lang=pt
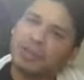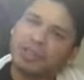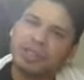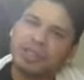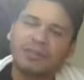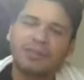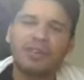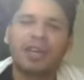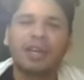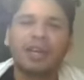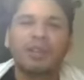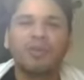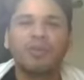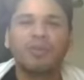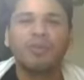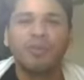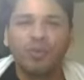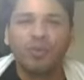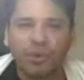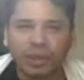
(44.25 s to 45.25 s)
e você vê que
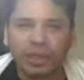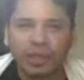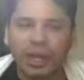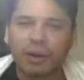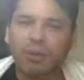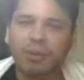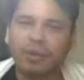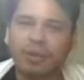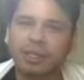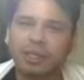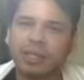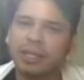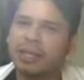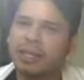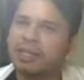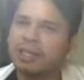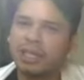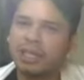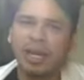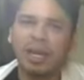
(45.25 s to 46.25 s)
não muda a conta de
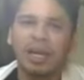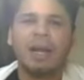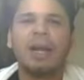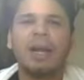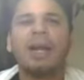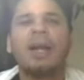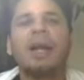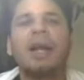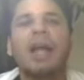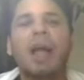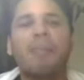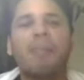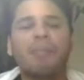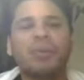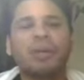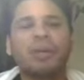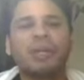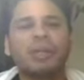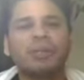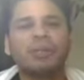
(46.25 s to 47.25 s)
energia, é
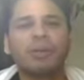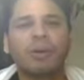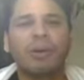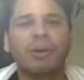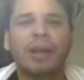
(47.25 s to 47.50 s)
por isso.